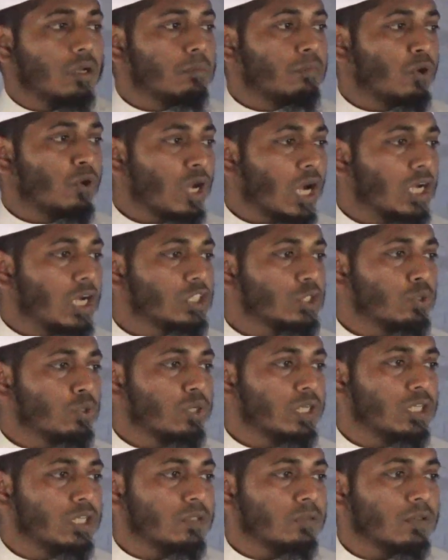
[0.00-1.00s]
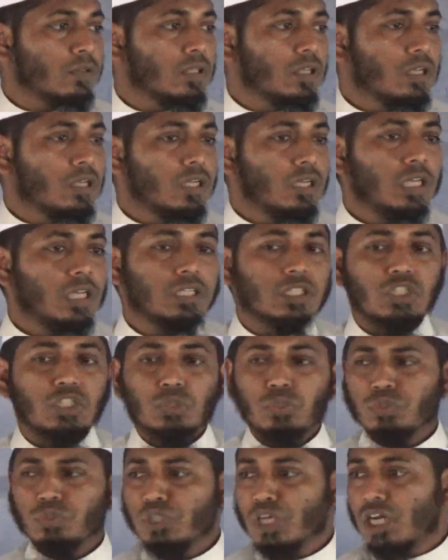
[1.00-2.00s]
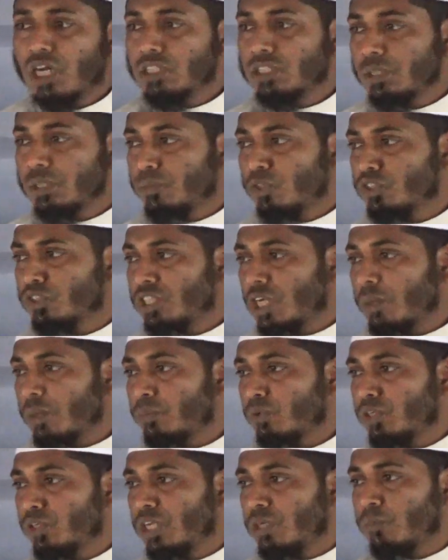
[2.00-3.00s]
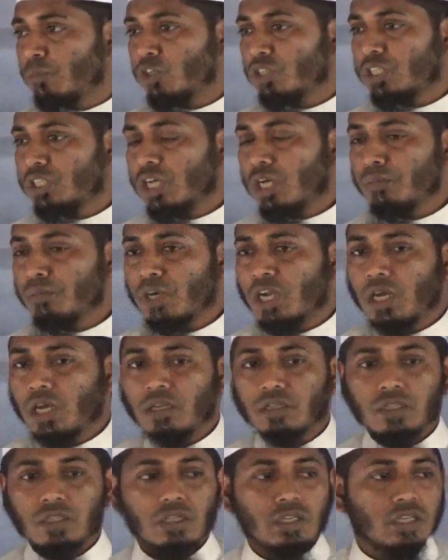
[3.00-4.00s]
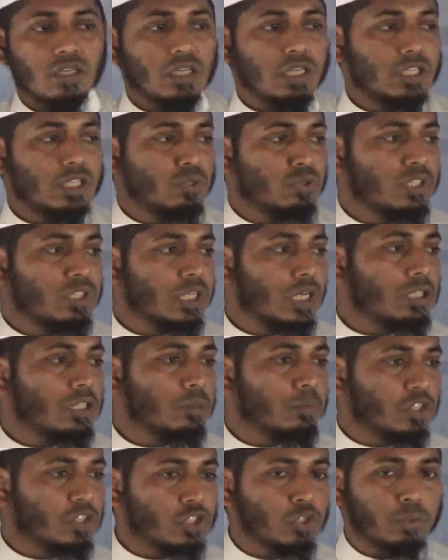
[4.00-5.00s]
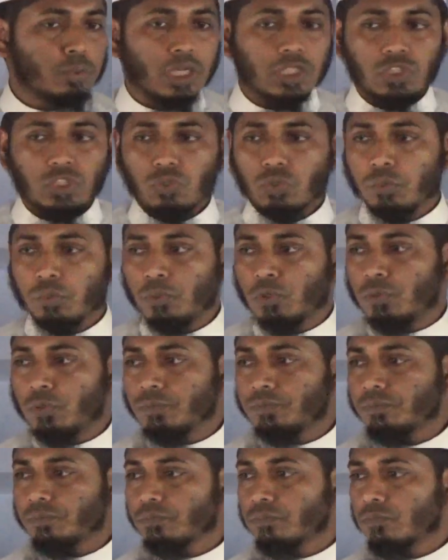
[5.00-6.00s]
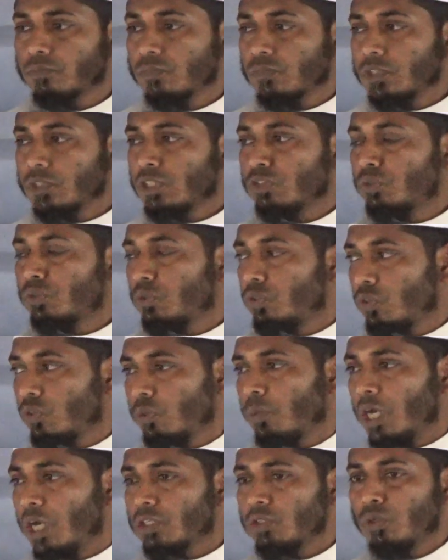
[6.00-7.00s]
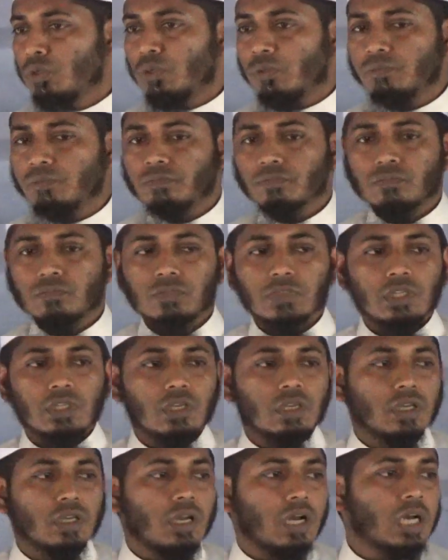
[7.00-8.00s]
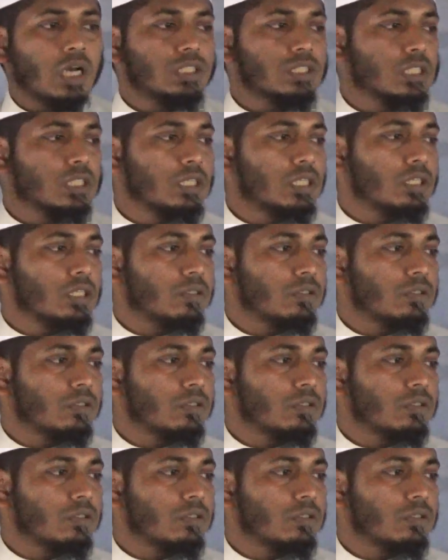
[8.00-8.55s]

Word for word: প্রকাশ করে একটি সুন্দর জীবন যাপনের মধ্যে আমরা এ দুনিয়াতে বসবাস করব কিন্তু দুর্ভাগ্য আজকে